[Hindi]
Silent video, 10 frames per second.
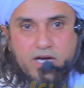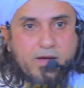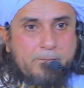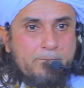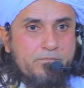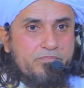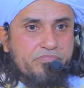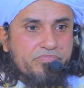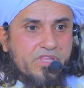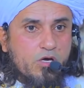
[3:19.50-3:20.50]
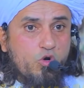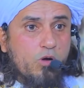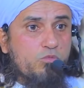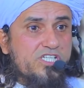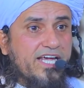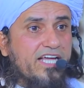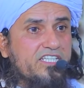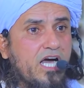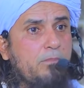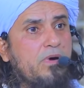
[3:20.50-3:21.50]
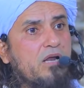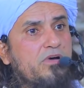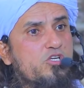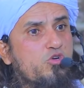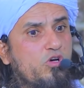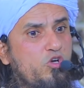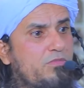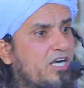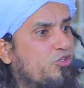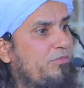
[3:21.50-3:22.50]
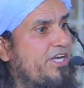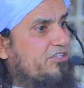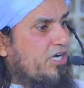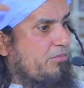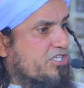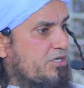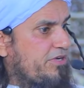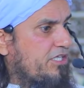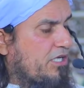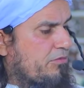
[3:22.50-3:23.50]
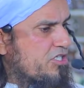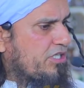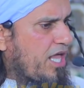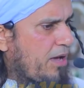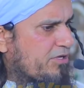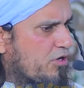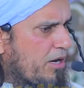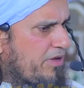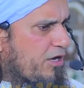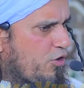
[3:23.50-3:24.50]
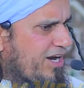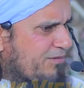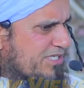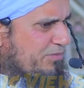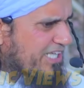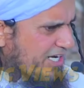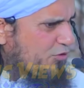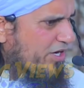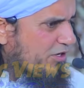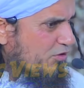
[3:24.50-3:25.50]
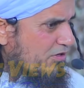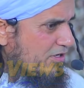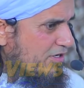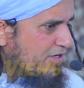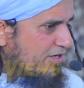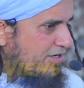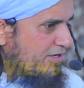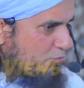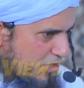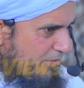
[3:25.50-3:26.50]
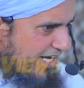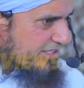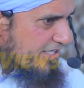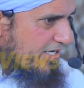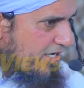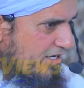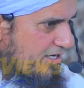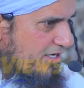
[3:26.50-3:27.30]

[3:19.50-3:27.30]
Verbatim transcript: गया लोग मुझे कहते हैं आप बार बार शो क्यों मारते हो मेरे इतने बच्चे मेरे इतने जितने हैं बस घर में रखो आराम से बता क्यों रहे हो मुझे भी कहते हैं ना